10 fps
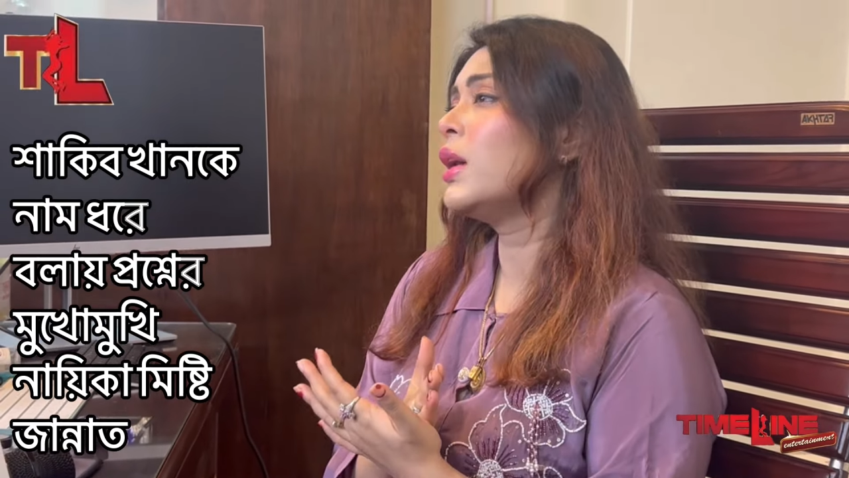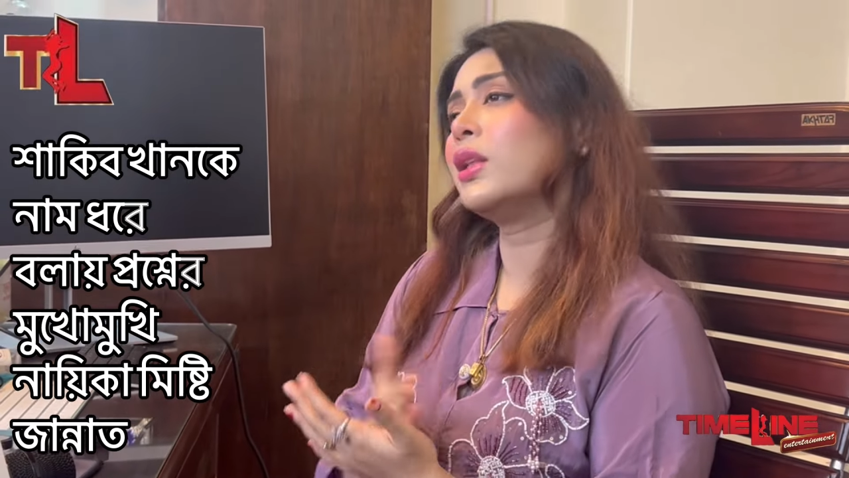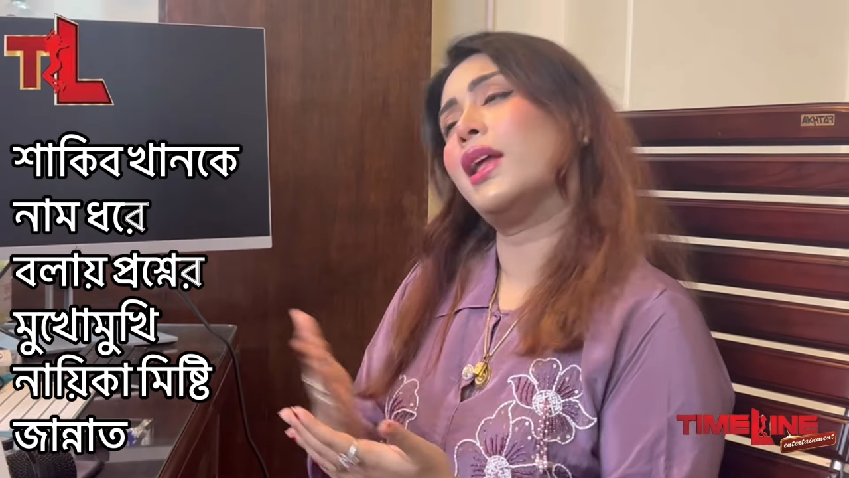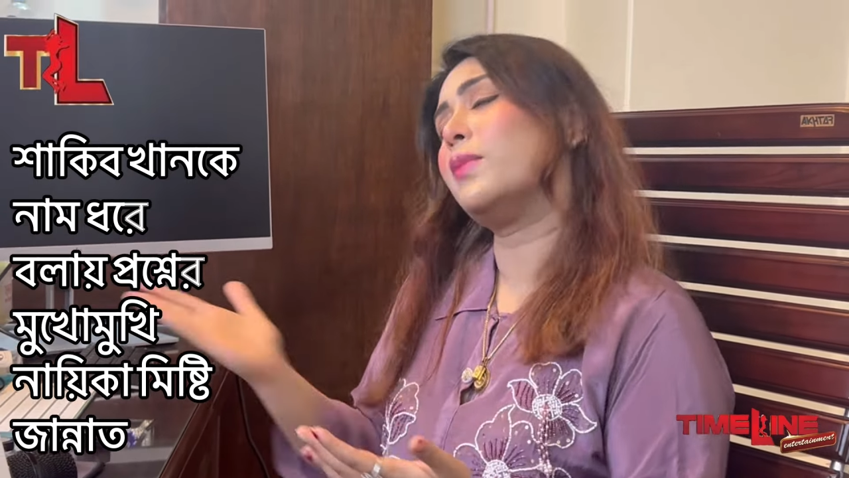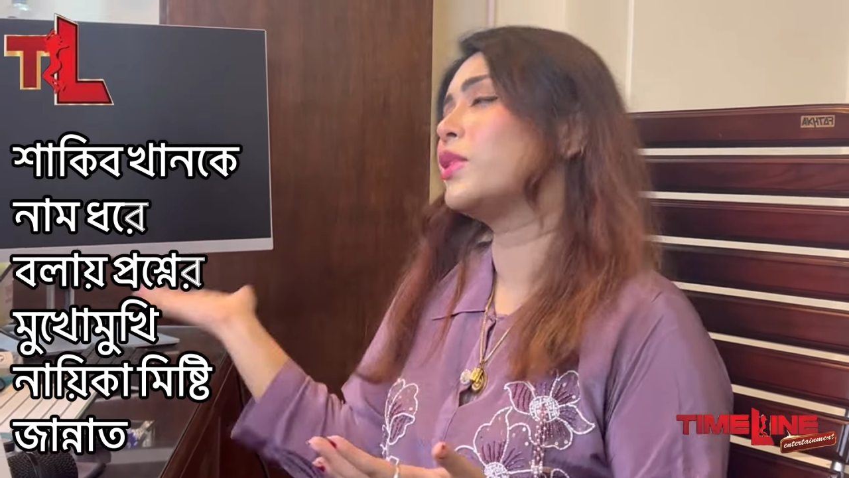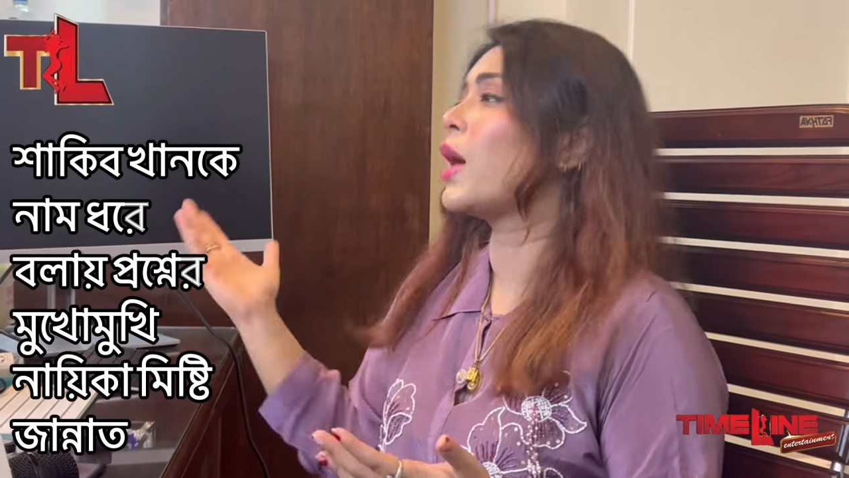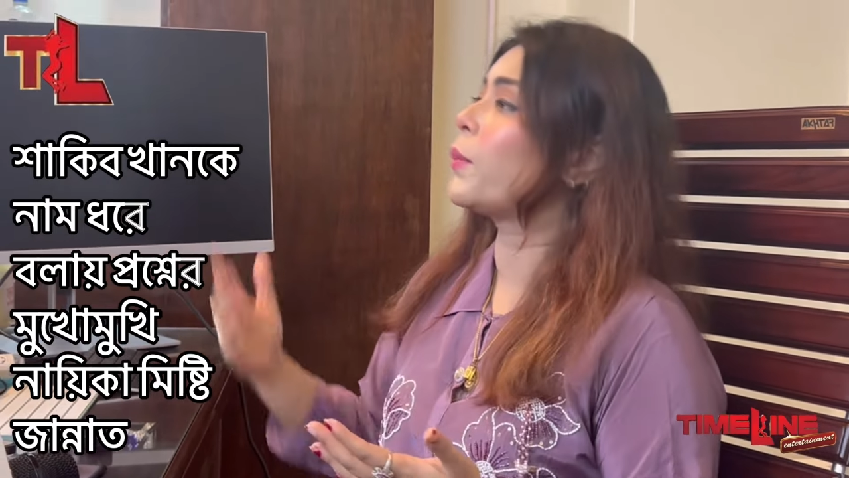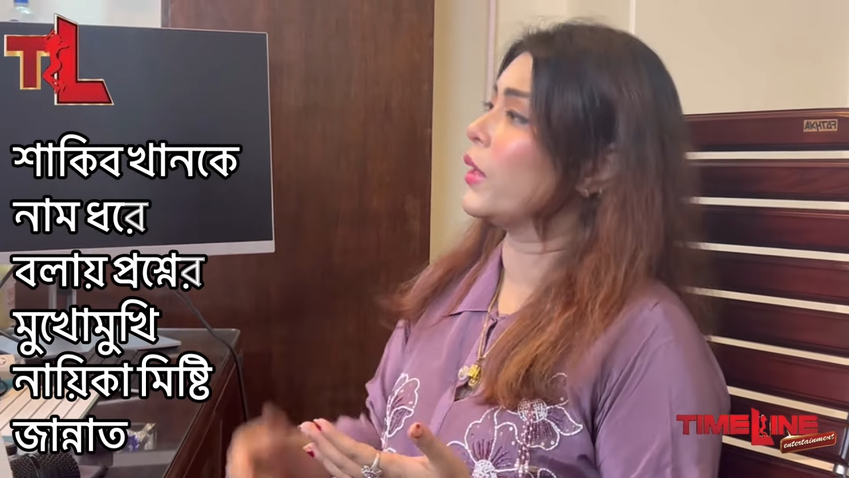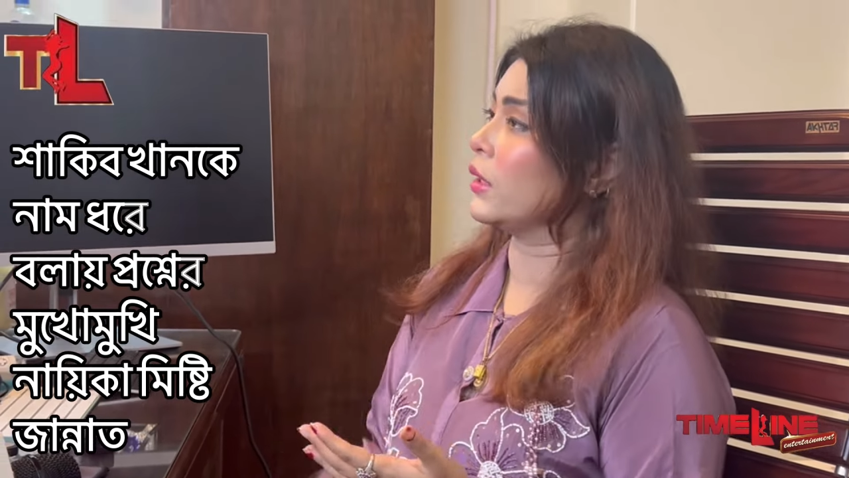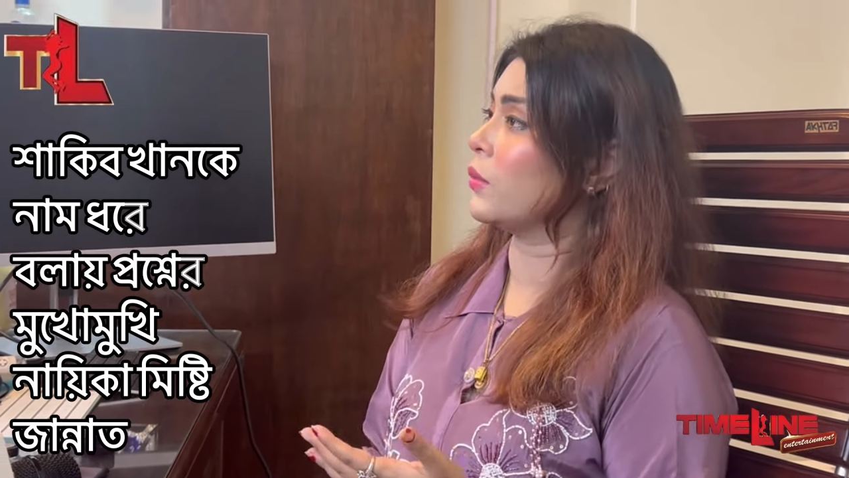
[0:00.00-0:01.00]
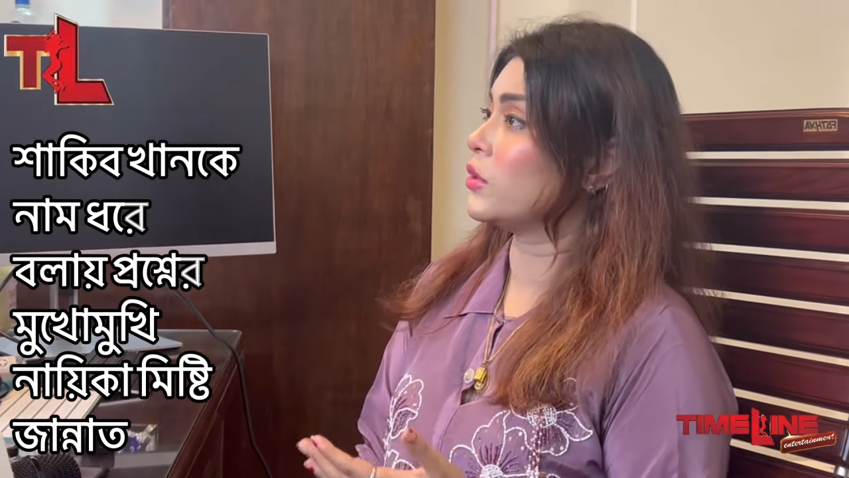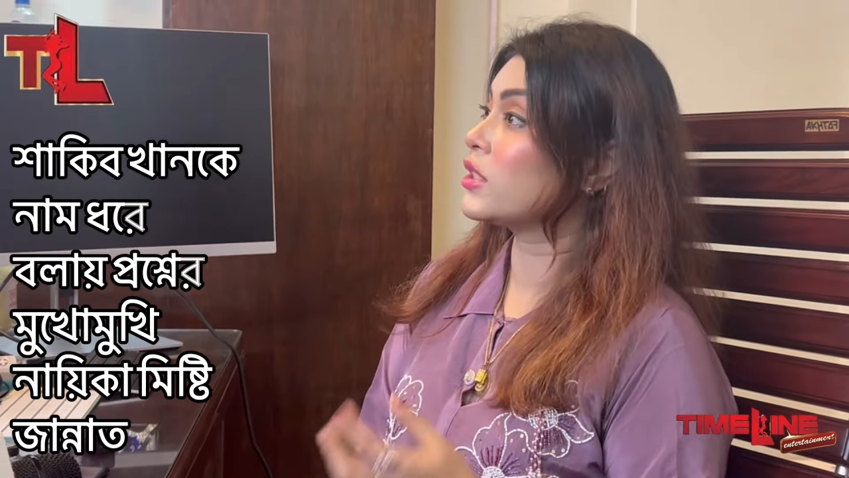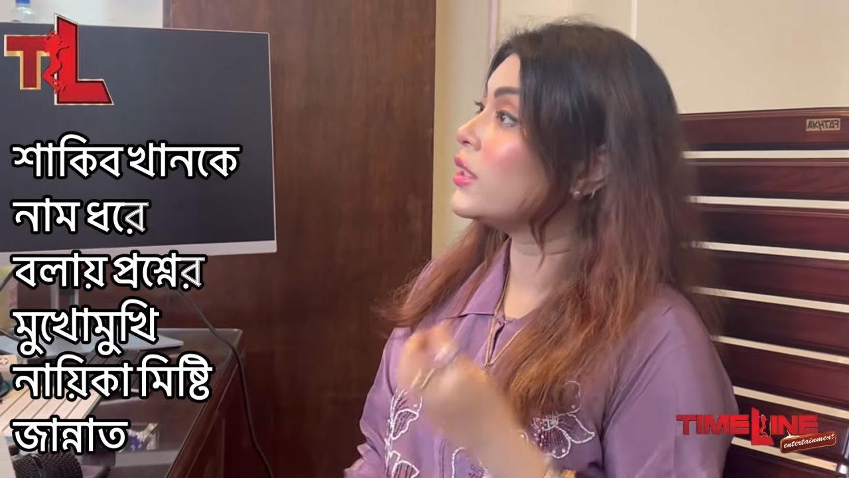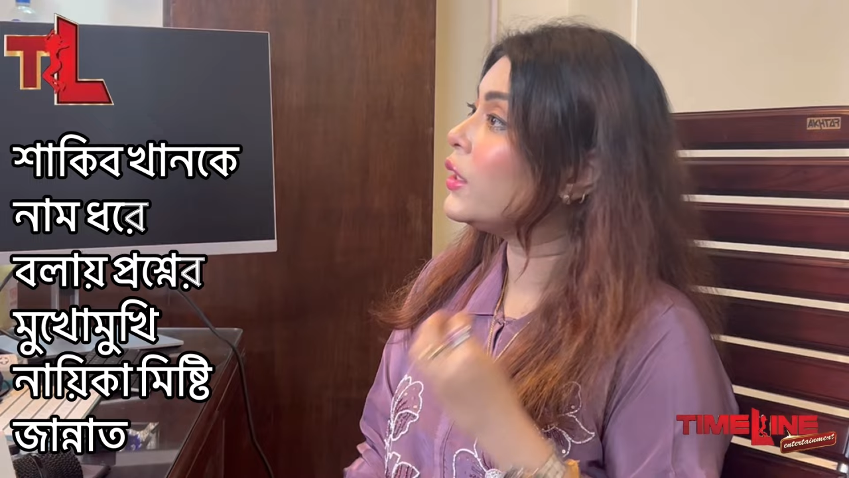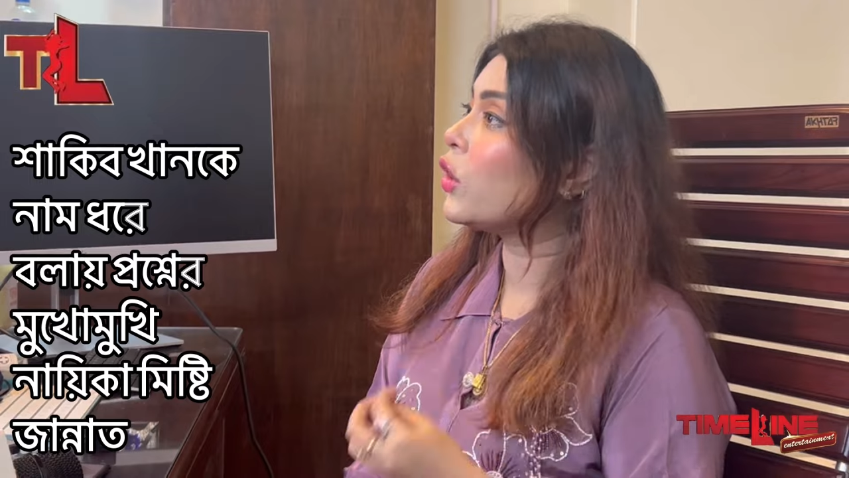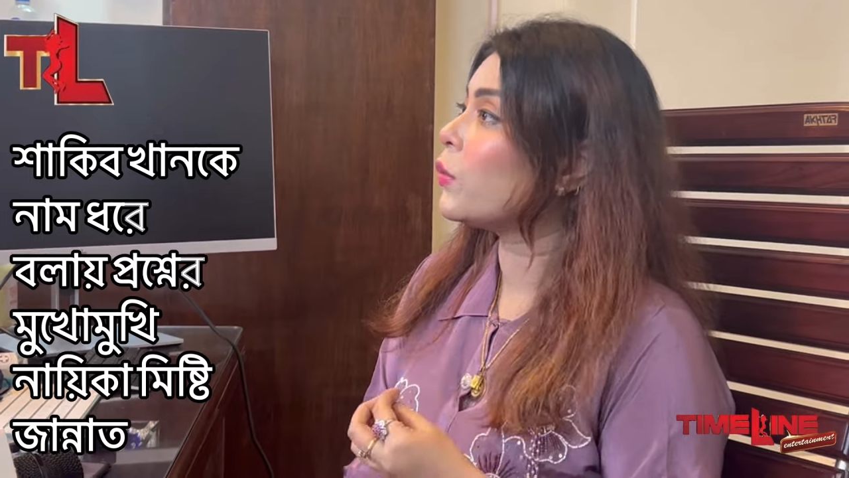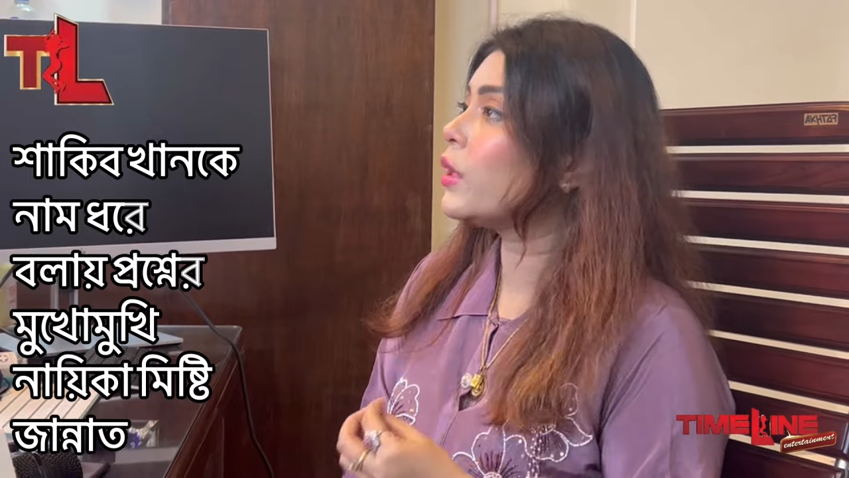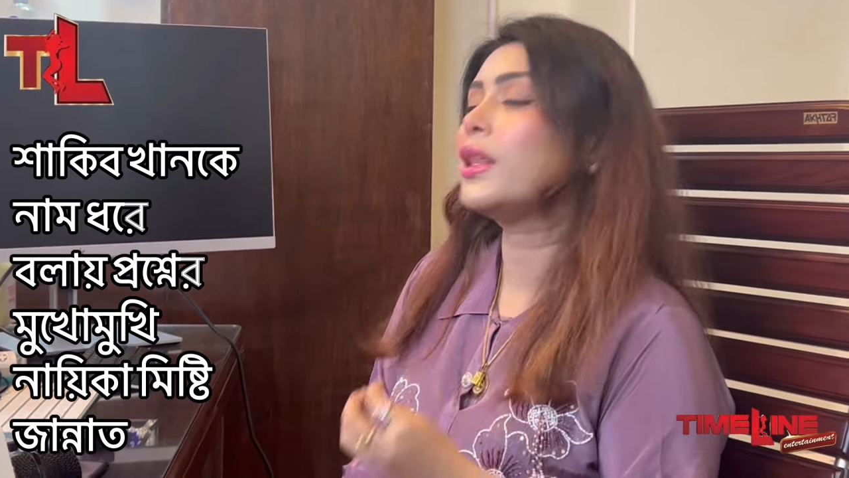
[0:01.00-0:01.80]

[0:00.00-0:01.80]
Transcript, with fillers: তাহলে আমি থাপড়াইতাম সে সিনিয়র বলে